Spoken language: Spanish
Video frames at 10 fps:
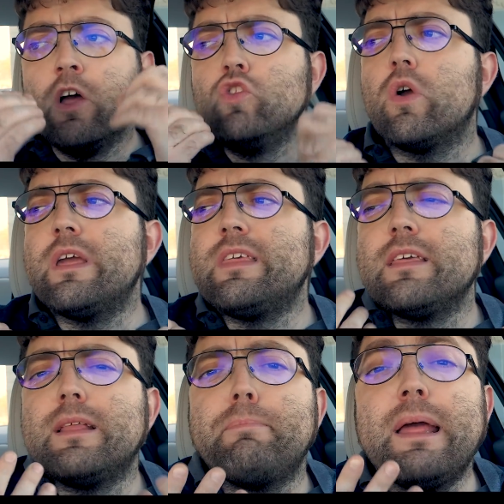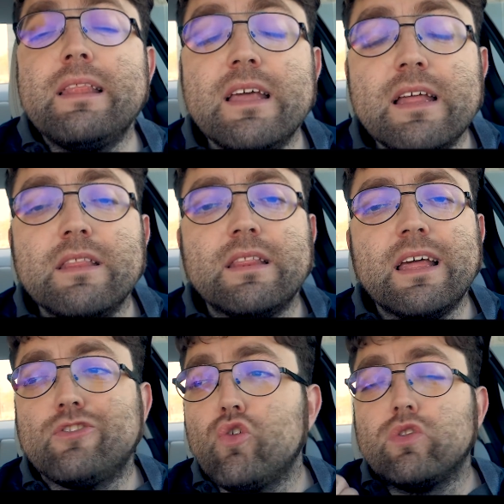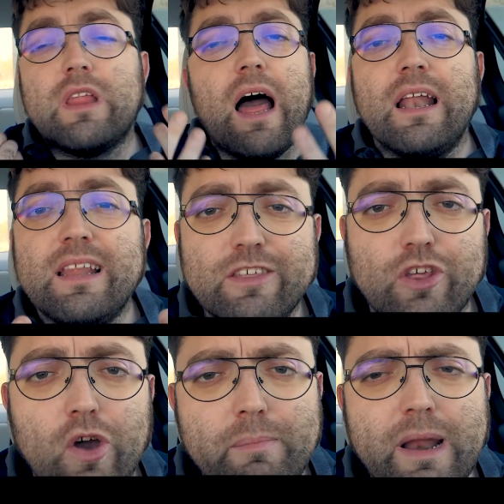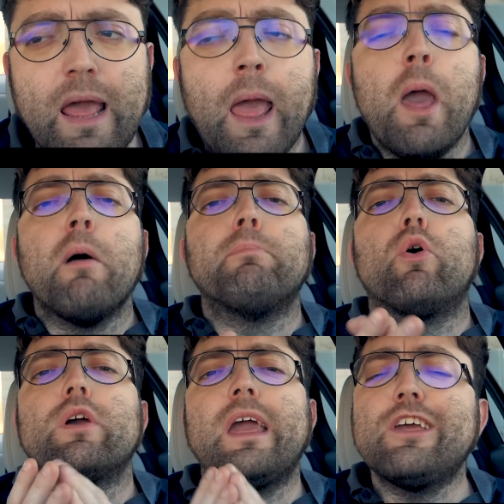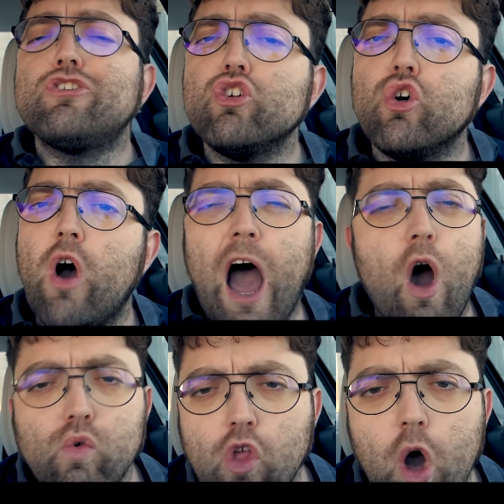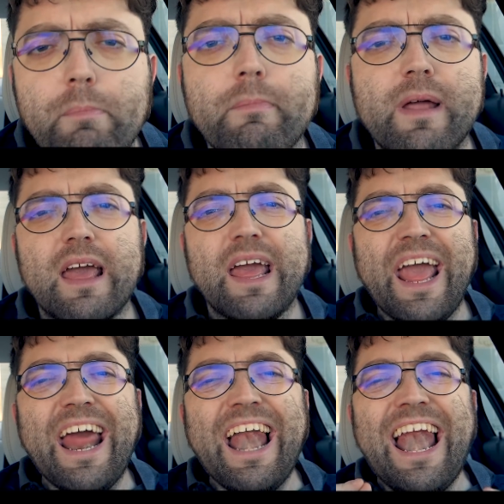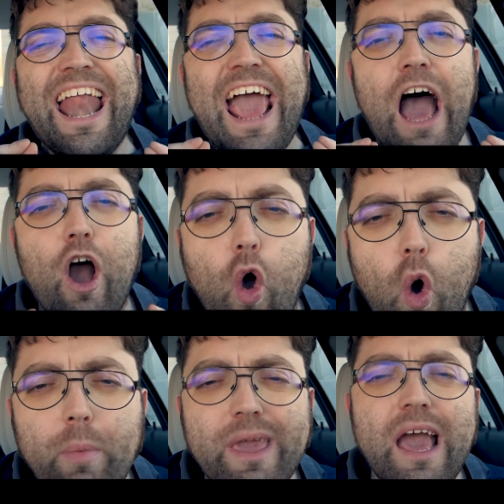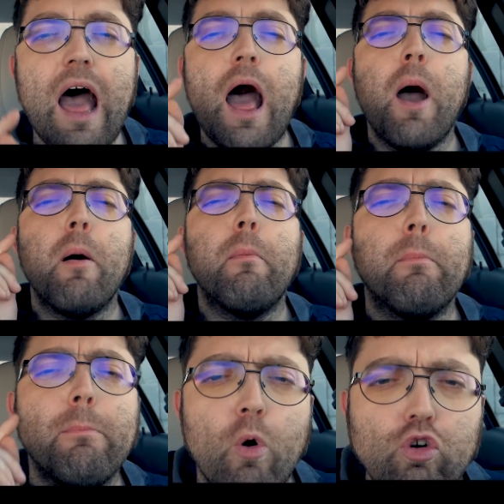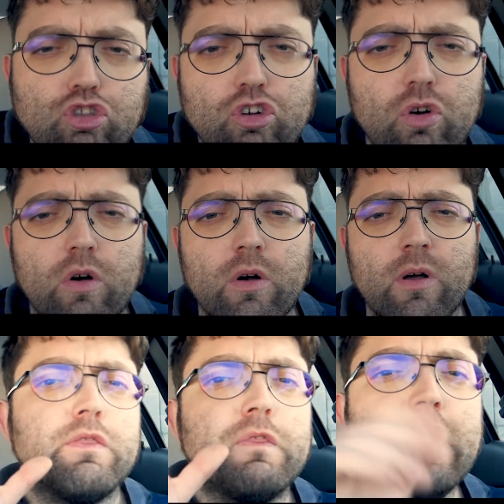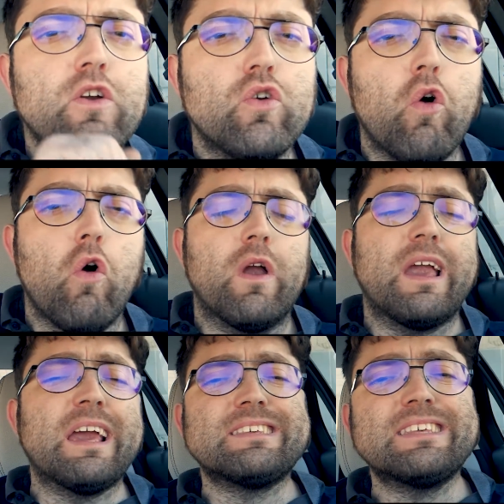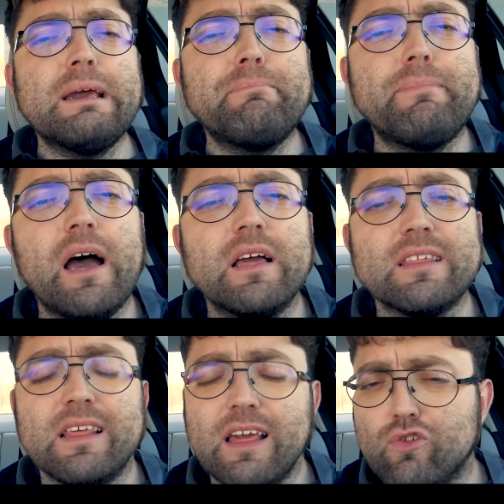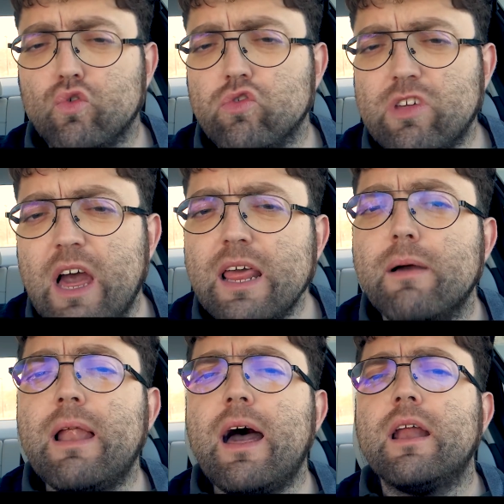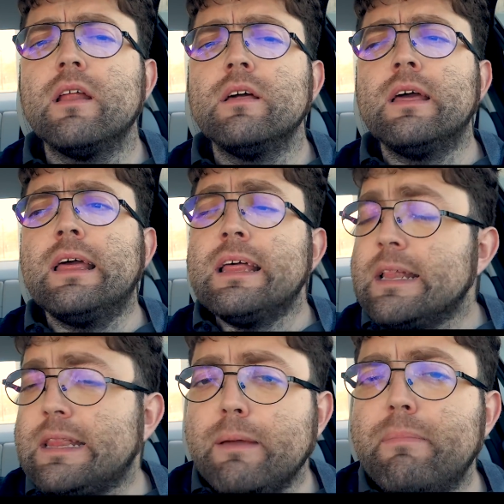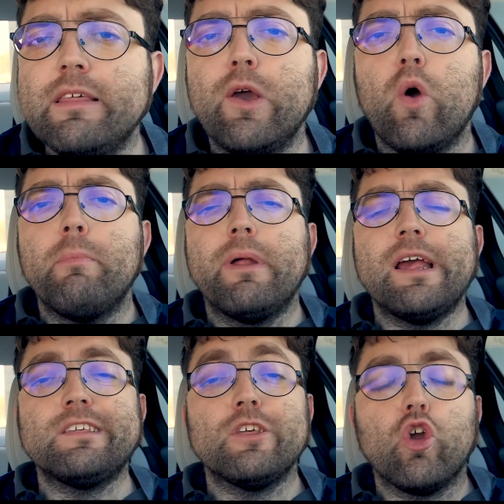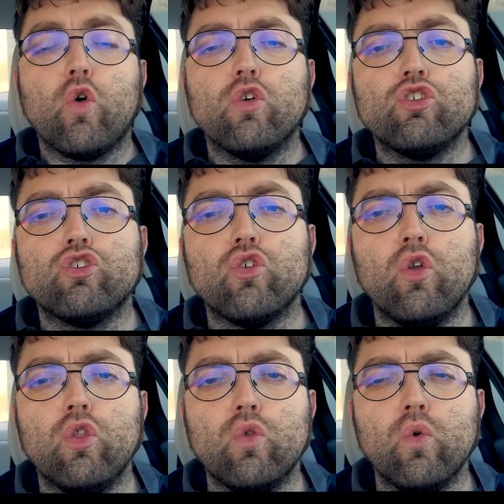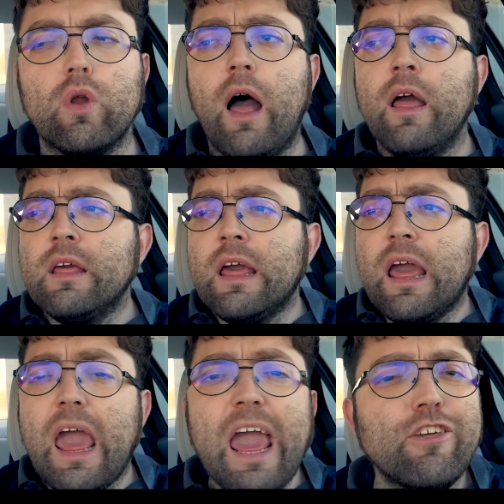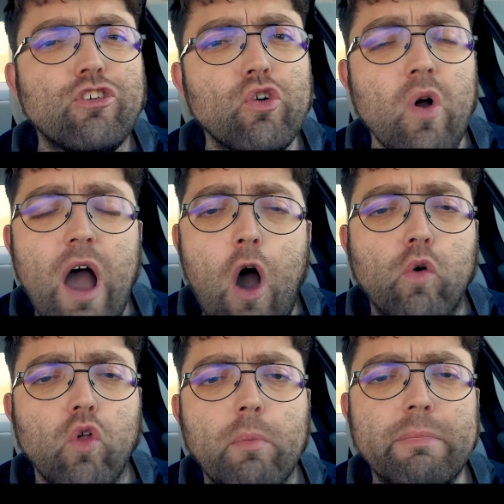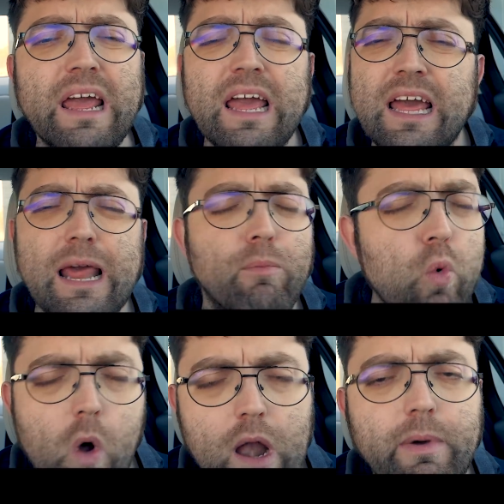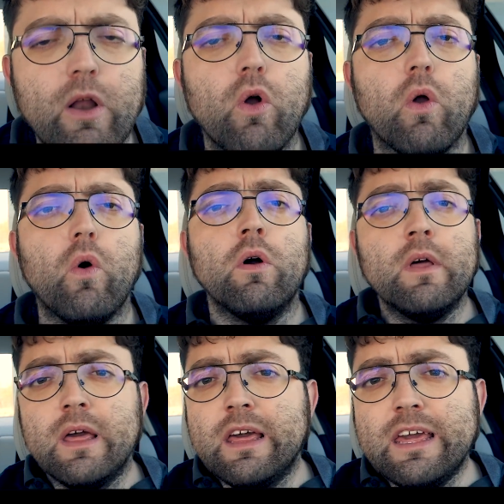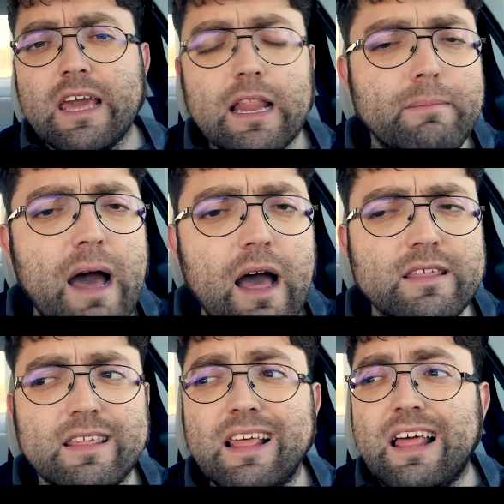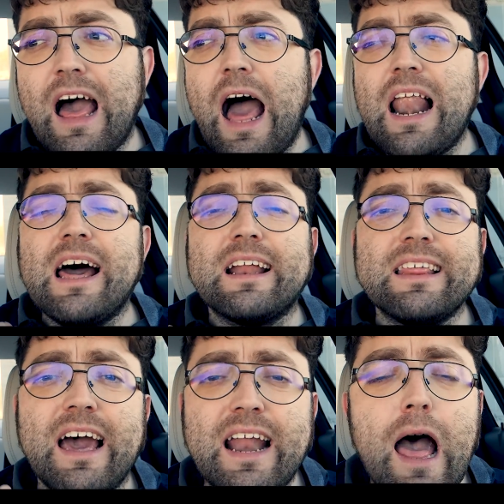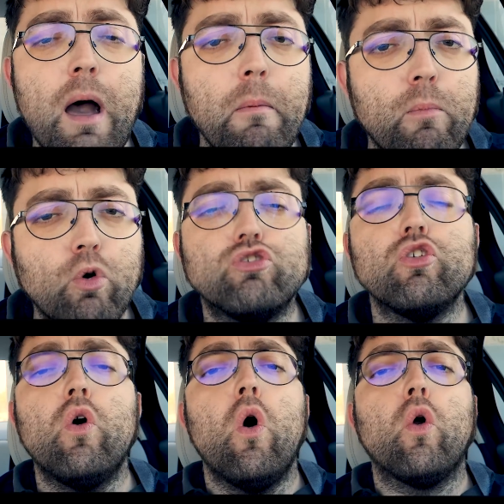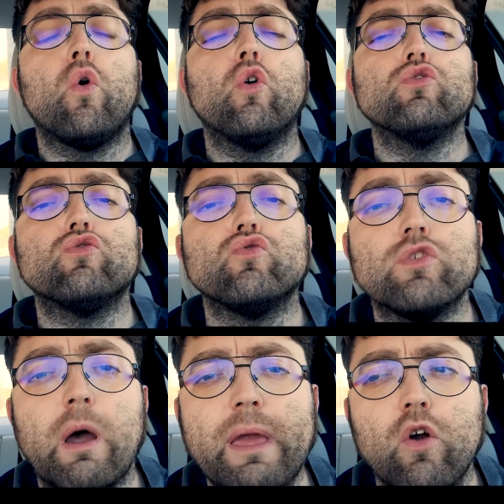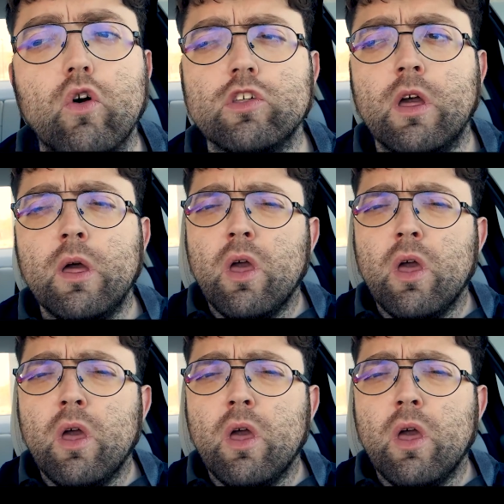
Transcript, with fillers: No que seas dependiente total de ese hombre, porque eso a un hombre le agobia mucho. 5. Que sepas escuchar y hablar temas de hombres con soltura. Eso a un hombre le vuelve loco. Y además, alardeará mucho con sus amigos.